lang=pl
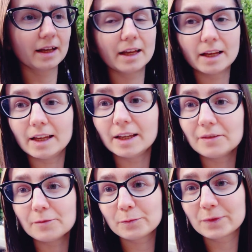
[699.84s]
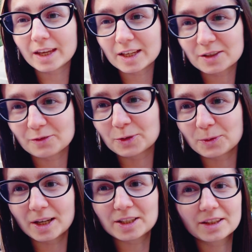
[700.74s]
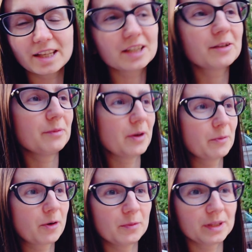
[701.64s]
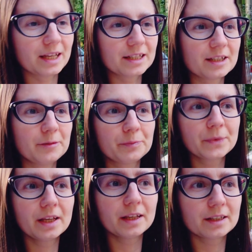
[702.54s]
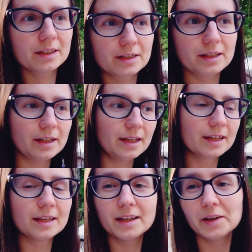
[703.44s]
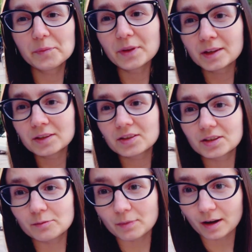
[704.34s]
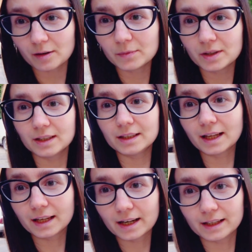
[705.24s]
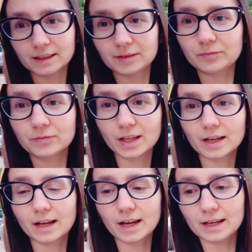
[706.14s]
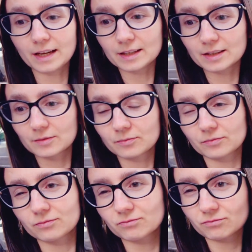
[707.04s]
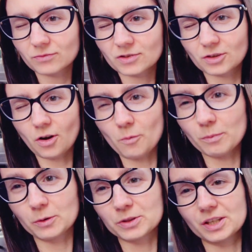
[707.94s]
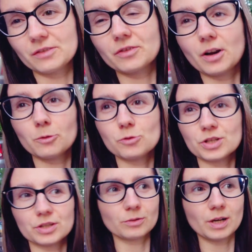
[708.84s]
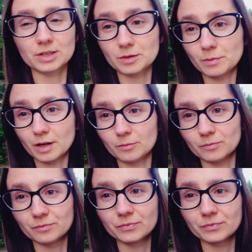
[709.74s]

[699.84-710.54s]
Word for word: E, też, słuchajcie, też miałam komentarze, czy, czy mam e, nagrane, jak Elias kąpał się w kałuży, słuchajcie, mam.